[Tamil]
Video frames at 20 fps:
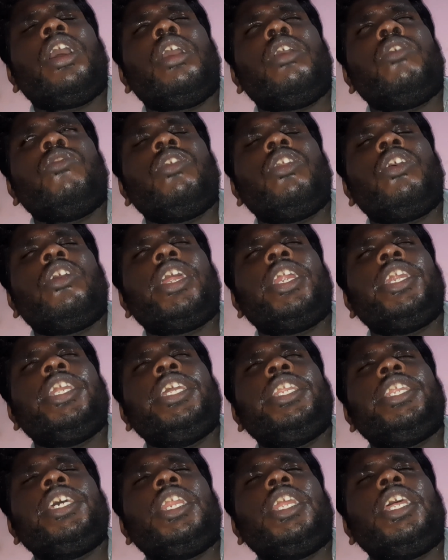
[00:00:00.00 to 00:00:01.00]
உங்களோட
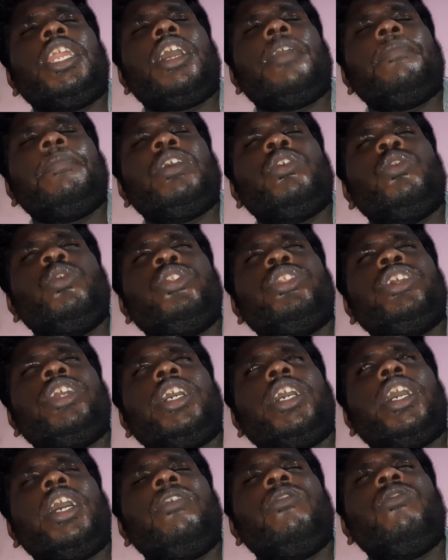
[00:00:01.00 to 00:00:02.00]
டீட்டெயில் எல்லாமே
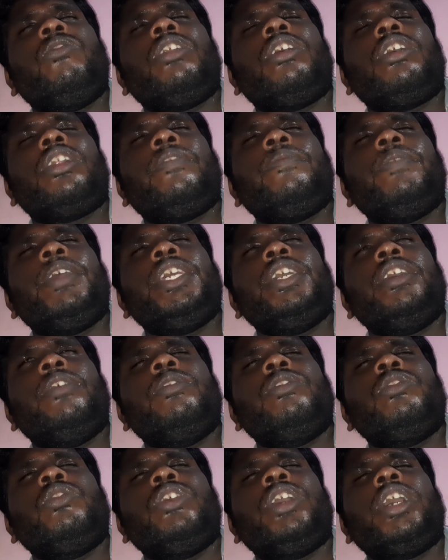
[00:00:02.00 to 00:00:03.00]
கொடுத்துருங்க உங்களோட
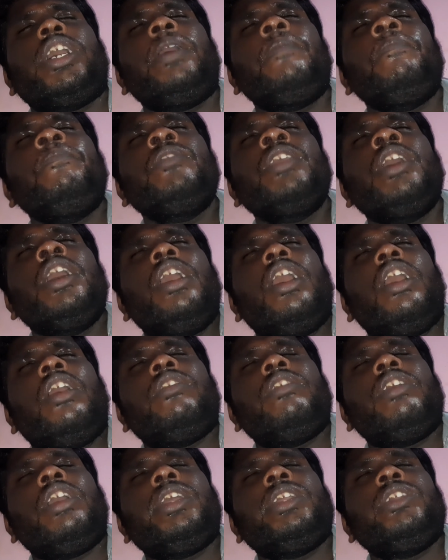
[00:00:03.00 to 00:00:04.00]
வீடியோவும் கொடுங்க
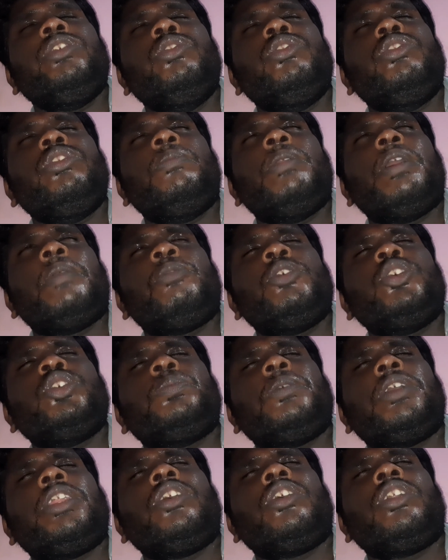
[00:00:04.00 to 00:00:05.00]
அவங்க யூடியூப்பில்
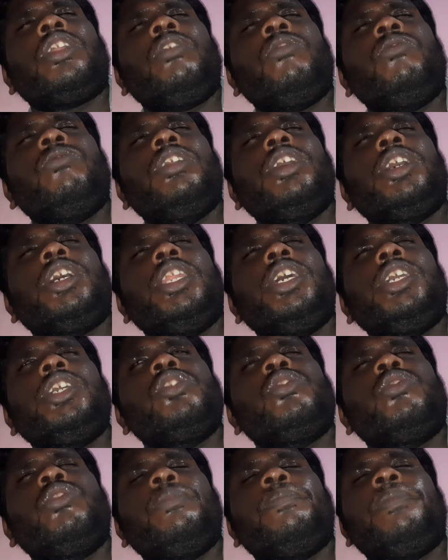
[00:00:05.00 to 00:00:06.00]
போஸ்ட் பண்ணோன்னா உங்களுக்கு
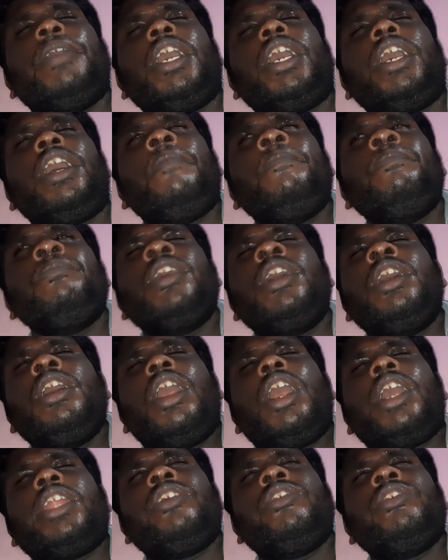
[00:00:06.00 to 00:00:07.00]
லிங்க் கொடுப்பாங்க
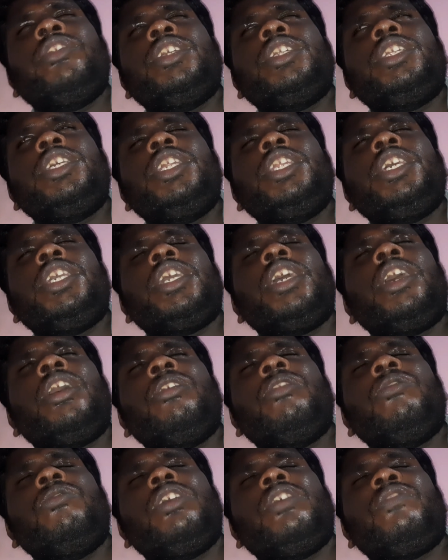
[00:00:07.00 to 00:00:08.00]
அதை வந்துட்டு நீங்கள்
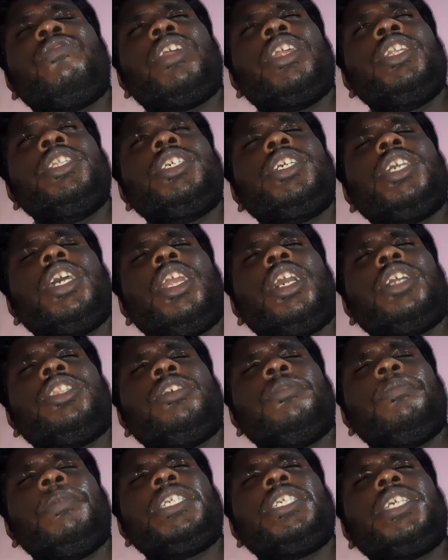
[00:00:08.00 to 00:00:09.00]
உங்கள் ஃப்ரெண்ட்ஸ்க்கு
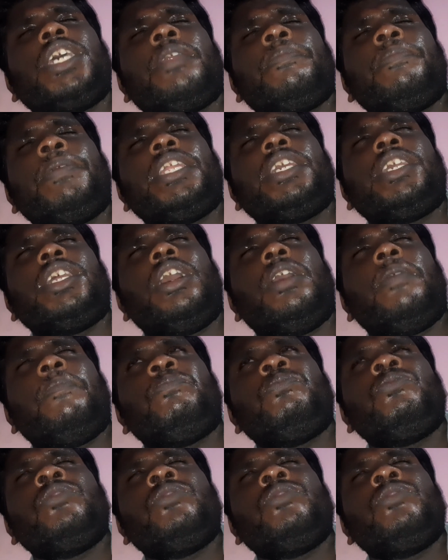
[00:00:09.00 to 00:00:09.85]
எல்லாத்துக்குமே ஷேர் பண்ணிக்கலாம்